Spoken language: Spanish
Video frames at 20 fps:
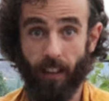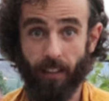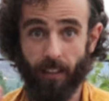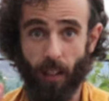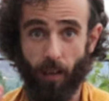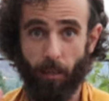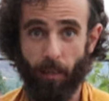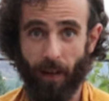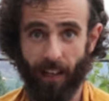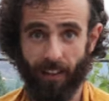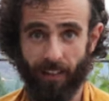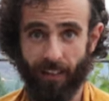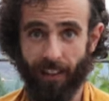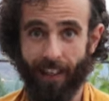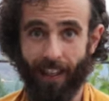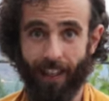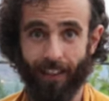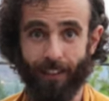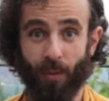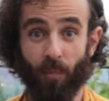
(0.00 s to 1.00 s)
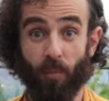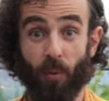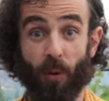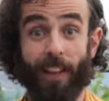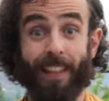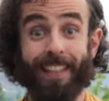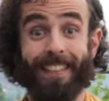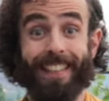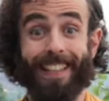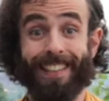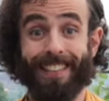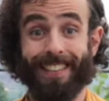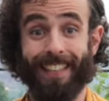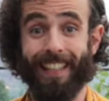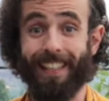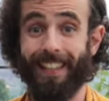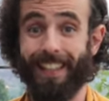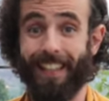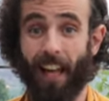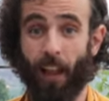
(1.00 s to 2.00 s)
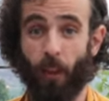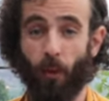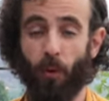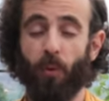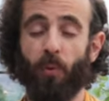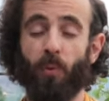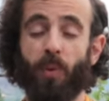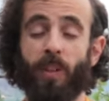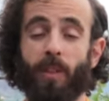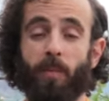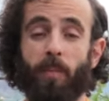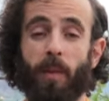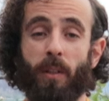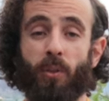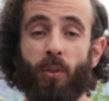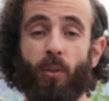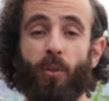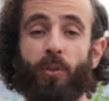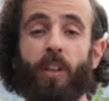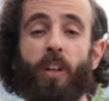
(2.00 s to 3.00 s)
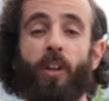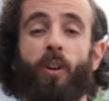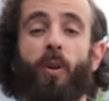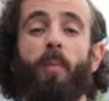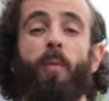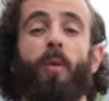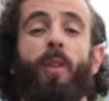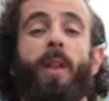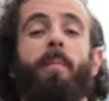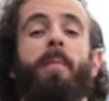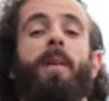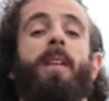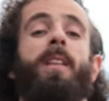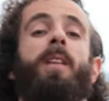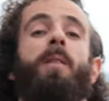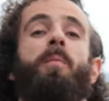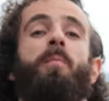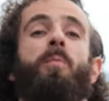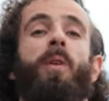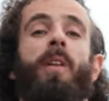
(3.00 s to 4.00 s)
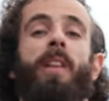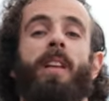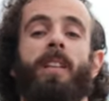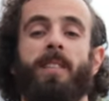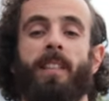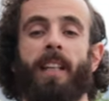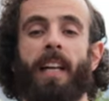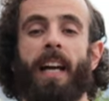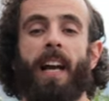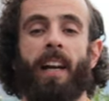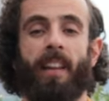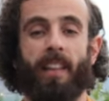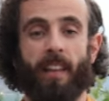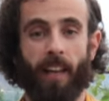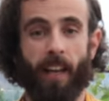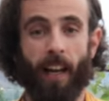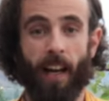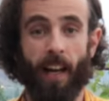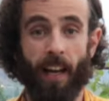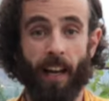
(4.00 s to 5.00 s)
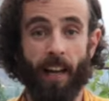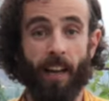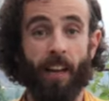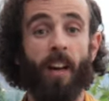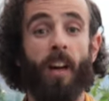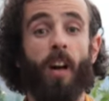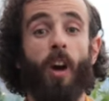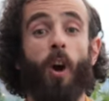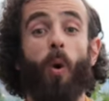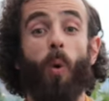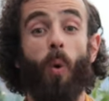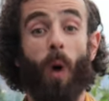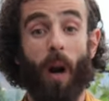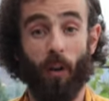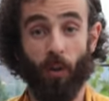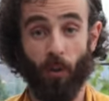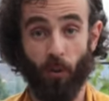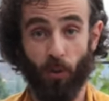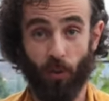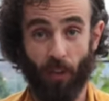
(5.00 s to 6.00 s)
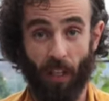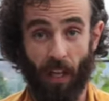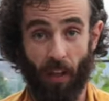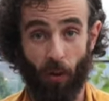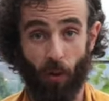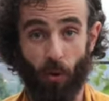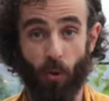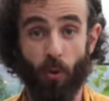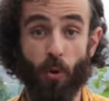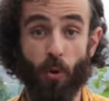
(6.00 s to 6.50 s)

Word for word: Esta práctica se puede hacer sentado en un espacio donde cómodamente puedas dejarte caer o acostado,